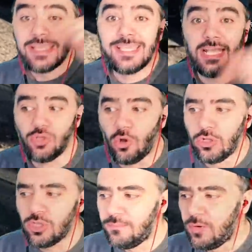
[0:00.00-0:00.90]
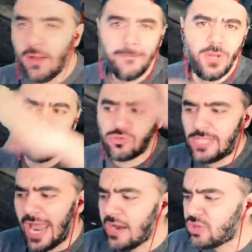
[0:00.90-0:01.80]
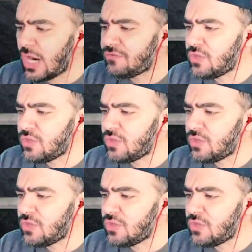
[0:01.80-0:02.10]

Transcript: gece oldun mu biliyorsunuz her tarafta